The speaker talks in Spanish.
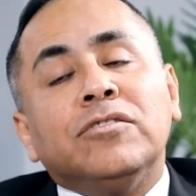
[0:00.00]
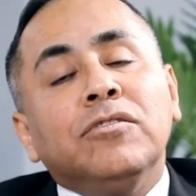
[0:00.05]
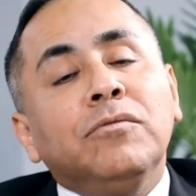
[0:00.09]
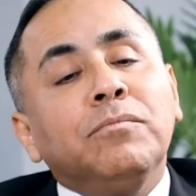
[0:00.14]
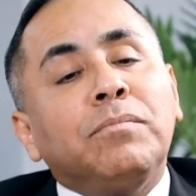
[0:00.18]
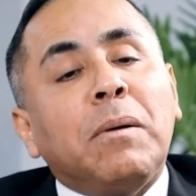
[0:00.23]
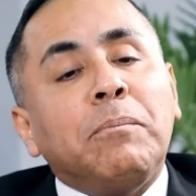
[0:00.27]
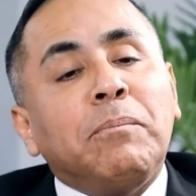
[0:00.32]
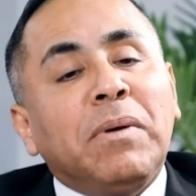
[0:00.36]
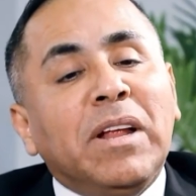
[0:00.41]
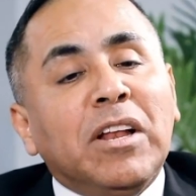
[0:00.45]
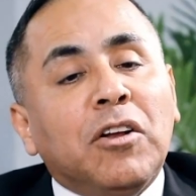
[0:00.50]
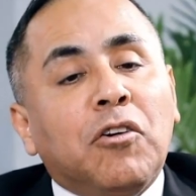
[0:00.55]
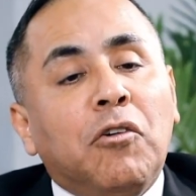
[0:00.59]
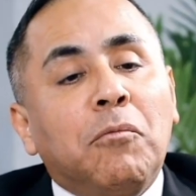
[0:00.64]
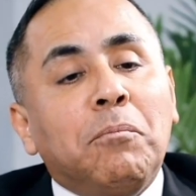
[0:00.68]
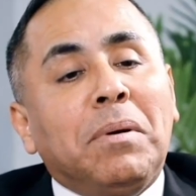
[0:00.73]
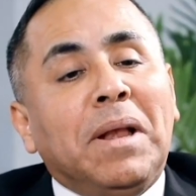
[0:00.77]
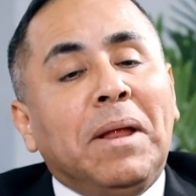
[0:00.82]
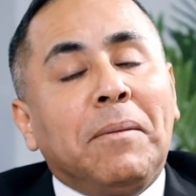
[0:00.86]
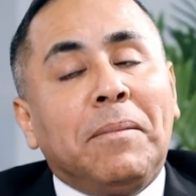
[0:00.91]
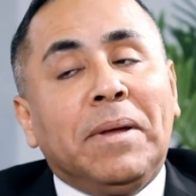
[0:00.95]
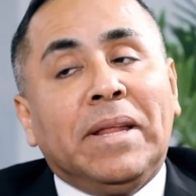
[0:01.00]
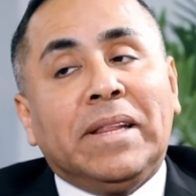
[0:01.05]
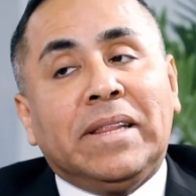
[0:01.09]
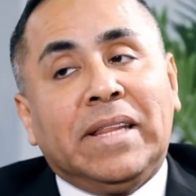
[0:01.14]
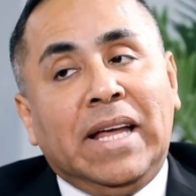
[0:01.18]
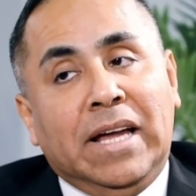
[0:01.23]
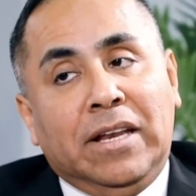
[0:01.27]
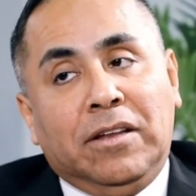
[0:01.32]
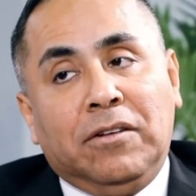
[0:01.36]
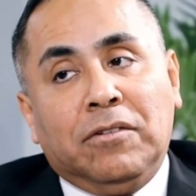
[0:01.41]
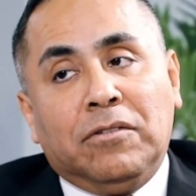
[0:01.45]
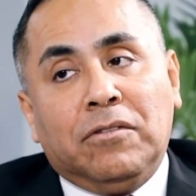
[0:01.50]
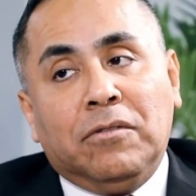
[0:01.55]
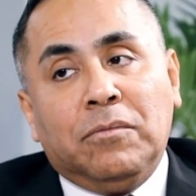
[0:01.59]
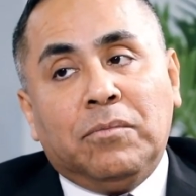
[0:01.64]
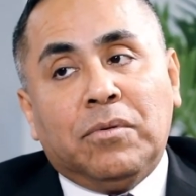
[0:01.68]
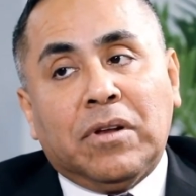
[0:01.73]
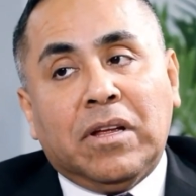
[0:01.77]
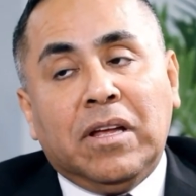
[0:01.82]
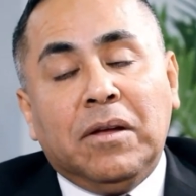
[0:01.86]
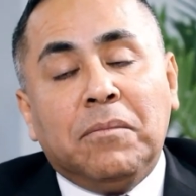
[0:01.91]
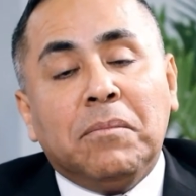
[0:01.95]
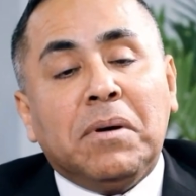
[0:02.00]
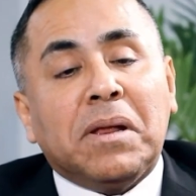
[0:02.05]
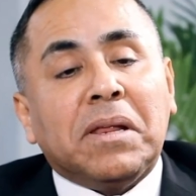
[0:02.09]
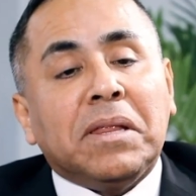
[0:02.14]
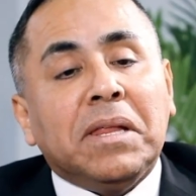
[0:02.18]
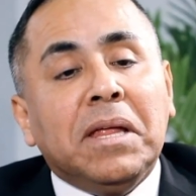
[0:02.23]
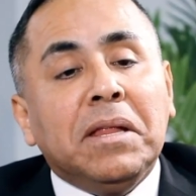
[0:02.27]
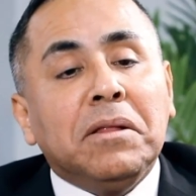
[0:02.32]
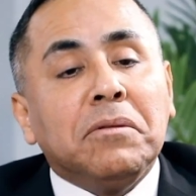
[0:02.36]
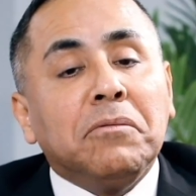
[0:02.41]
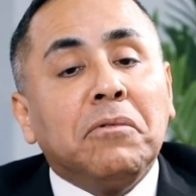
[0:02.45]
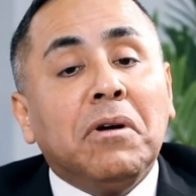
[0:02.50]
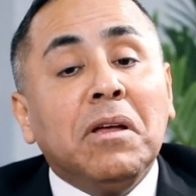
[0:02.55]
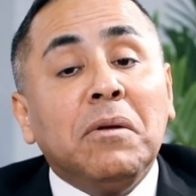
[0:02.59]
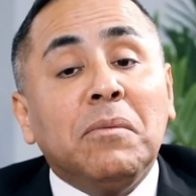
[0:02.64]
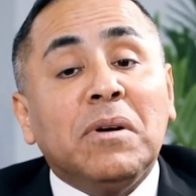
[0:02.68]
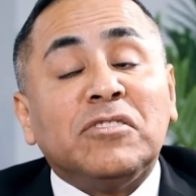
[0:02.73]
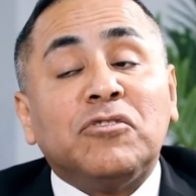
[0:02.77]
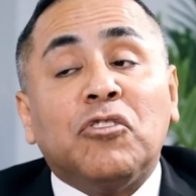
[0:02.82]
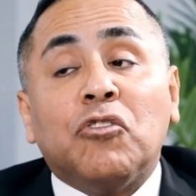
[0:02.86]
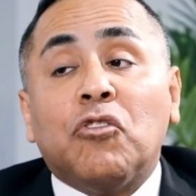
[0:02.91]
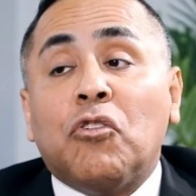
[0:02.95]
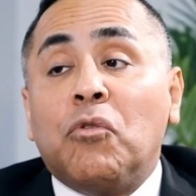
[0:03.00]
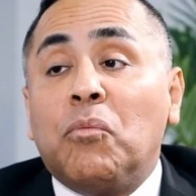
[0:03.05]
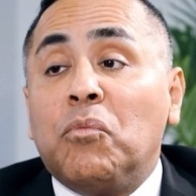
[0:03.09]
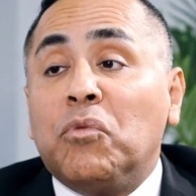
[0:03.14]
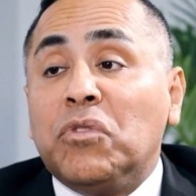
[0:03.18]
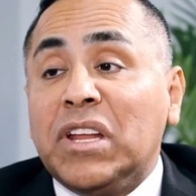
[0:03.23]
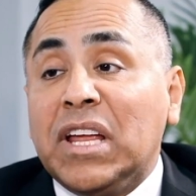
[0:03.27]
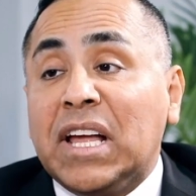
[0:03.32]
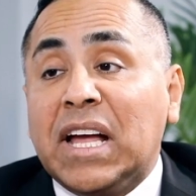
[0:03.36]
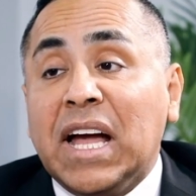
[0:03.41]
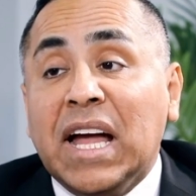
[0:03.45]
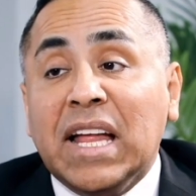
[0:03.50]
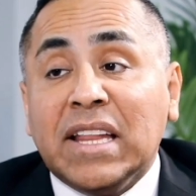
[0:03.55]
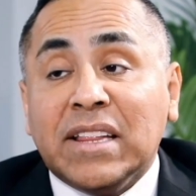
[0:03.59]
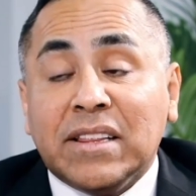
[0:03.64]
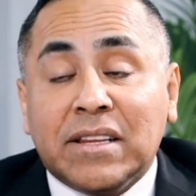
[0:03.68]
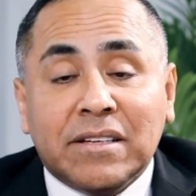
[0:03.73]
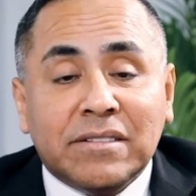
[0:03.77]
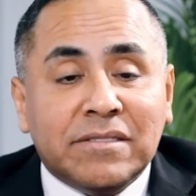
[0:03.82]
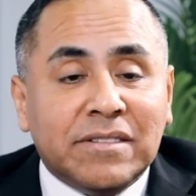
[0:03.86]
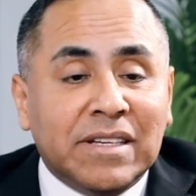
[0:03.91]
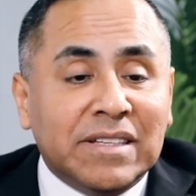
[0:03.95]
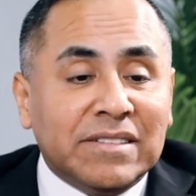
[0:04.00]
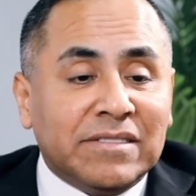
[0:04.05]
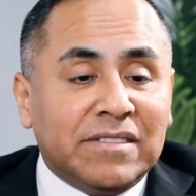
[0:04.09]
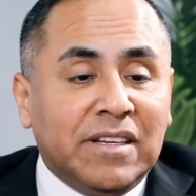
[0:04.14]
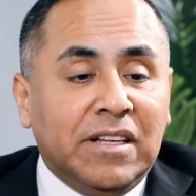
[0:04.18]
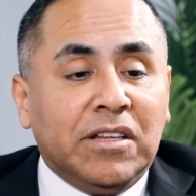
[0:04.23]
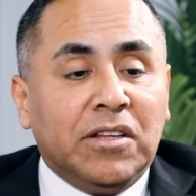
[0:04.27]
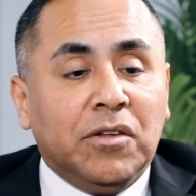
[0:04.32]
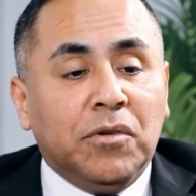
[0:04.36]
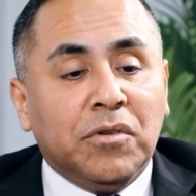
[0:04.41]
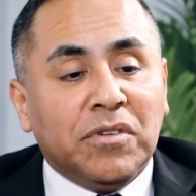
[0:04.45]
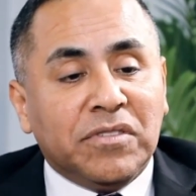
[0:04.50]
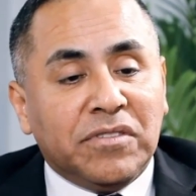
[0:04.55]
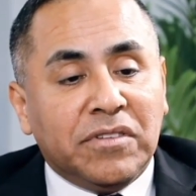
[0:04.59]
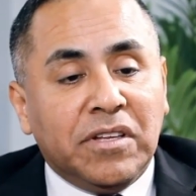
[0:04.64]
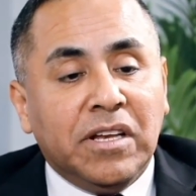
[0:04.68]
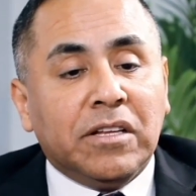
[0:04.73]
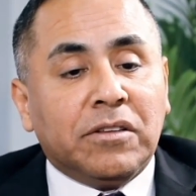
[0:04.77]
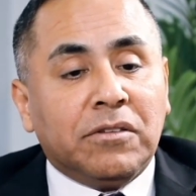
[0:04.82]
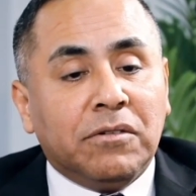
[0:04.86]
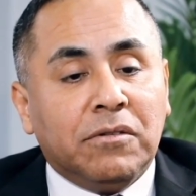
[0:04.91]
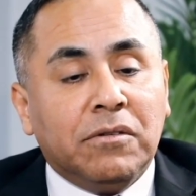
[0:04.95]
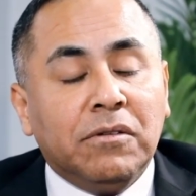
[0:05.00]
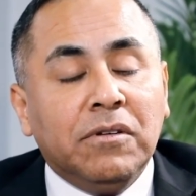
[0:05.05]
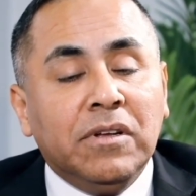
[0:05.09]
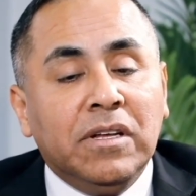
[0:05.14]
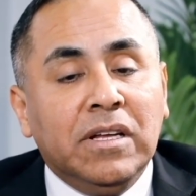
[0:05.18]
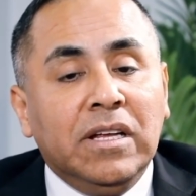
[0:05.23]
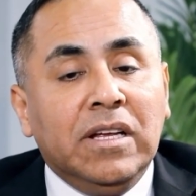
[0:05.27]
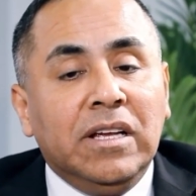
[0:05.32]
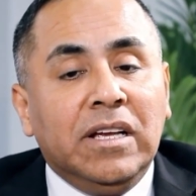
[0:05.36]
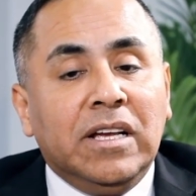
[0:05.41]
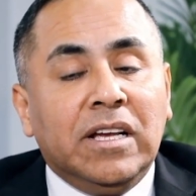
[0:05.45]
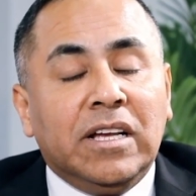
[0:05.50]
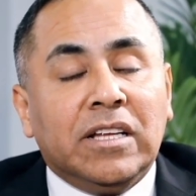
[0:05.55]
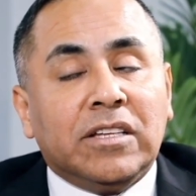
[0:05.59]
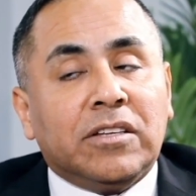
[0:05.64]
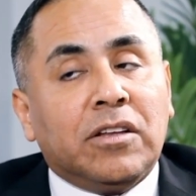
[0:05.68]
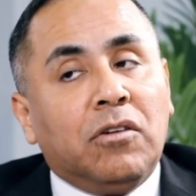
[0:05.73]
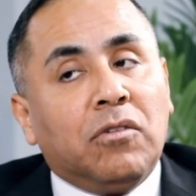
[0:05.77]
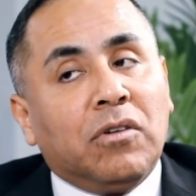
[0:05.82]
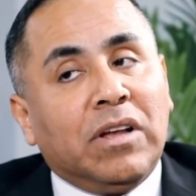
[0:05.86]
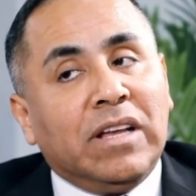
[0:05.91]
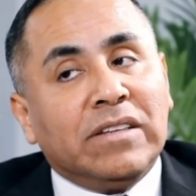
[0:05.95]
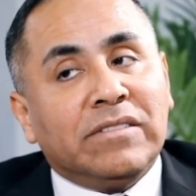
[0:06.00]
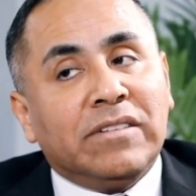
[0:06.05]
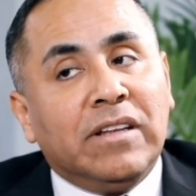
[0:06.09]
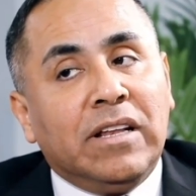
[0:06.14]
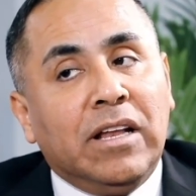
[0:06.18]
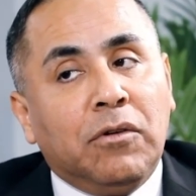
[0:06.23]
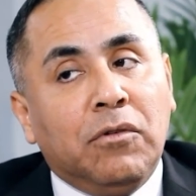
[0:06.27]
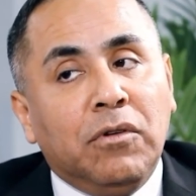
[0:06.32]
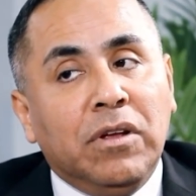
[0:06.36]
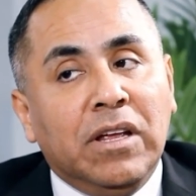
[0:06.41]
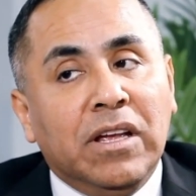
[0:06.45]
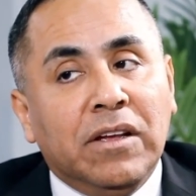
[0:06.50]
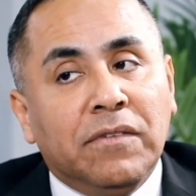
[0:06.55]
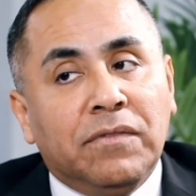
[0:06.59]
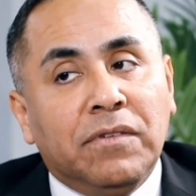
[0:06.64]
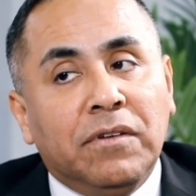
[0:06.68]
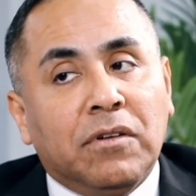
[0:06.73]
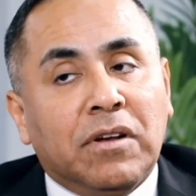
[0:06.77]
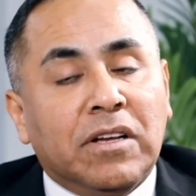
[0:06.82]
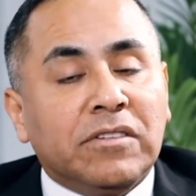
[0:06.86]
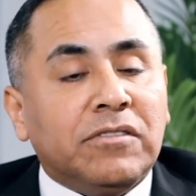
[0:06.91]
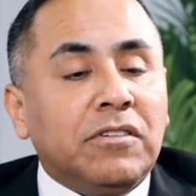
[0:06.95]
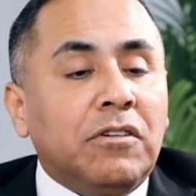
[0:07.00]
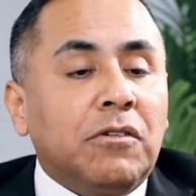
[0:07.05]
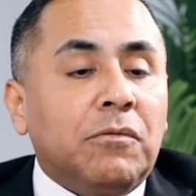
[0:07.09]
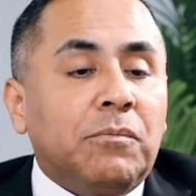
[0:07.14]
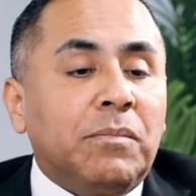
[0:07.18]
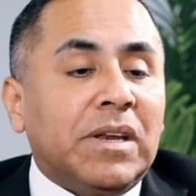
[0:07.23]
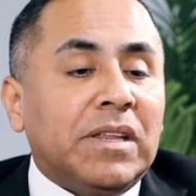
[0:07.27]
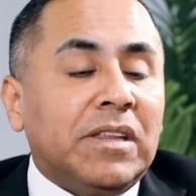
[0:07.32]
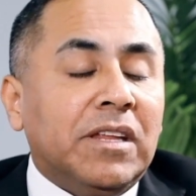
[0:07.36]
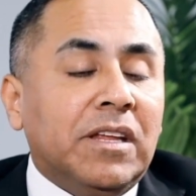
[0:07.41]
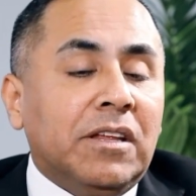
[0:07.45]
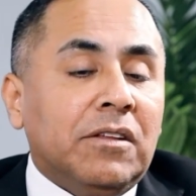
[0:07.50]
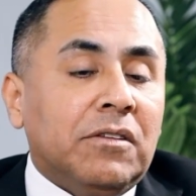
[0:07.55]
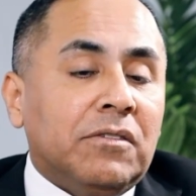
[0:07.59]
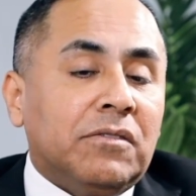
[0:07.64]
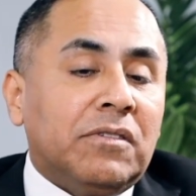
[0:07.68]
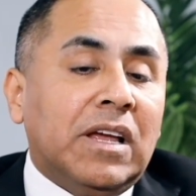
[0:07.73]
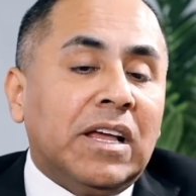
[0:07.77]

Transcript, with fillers: Es un papel complementario, ¿no? porque en verdad no hay vasos comunicantes en sentido estricto entre lo que hace la UIF y lo que hacen los partidos.